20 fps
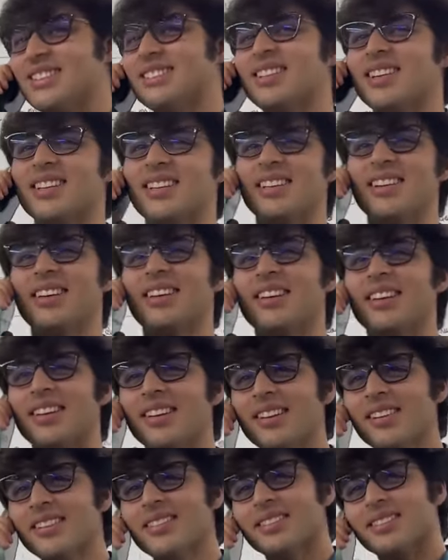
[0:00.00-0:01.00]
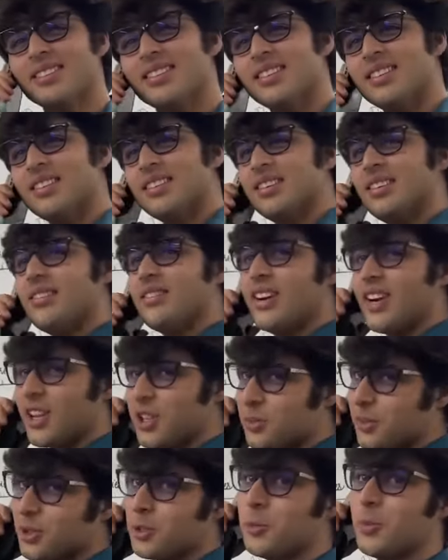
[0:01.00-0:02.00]
ज़रा देख लेना वरना
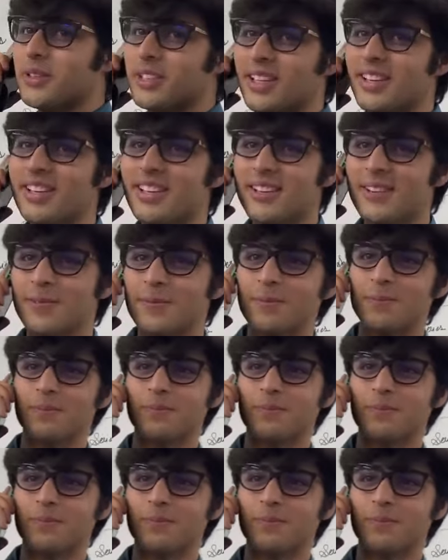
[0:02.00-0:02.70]
तुम्हें तो पता ही है